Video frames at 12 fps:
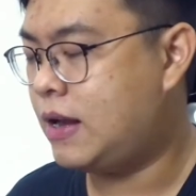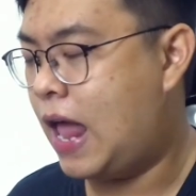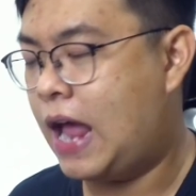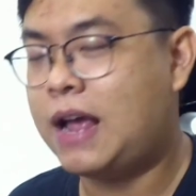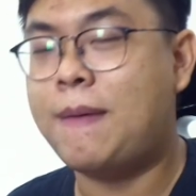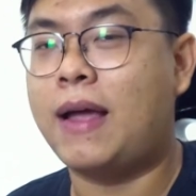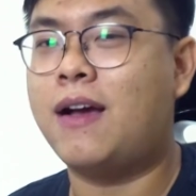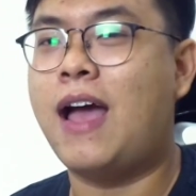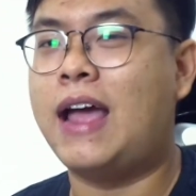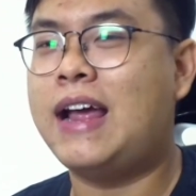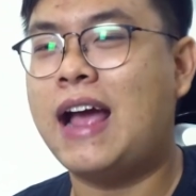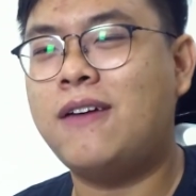để các bạn có
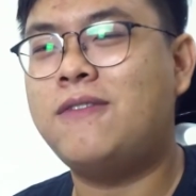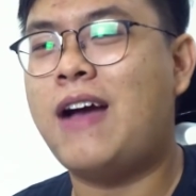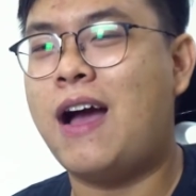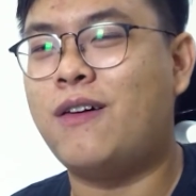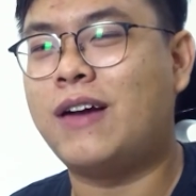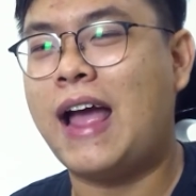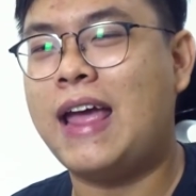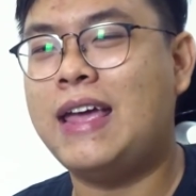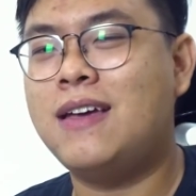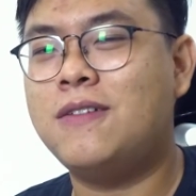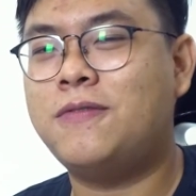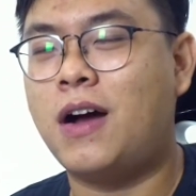thể gắn vào
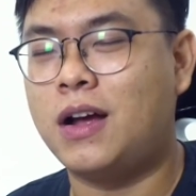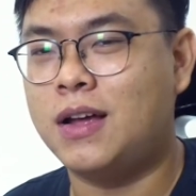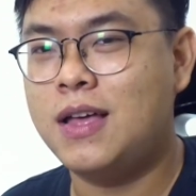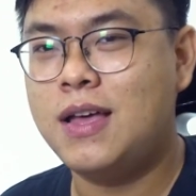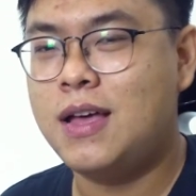cái phần